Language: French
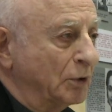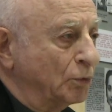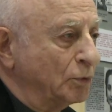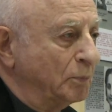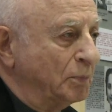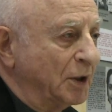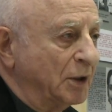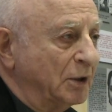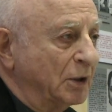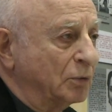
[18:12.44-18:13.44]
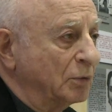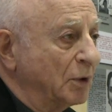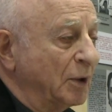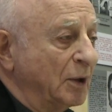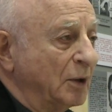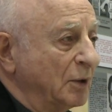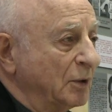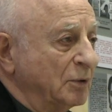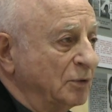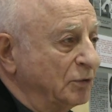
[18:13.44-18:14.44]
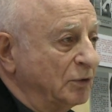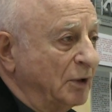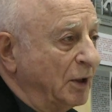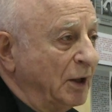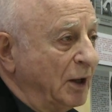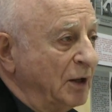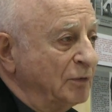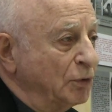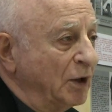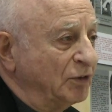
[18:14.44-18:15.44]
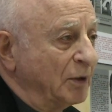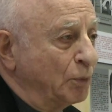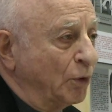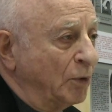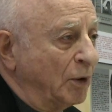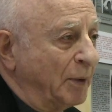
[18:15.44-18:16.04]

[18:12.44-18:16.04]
des coups de pied, des coups. Et, ils vous laissaient pour morts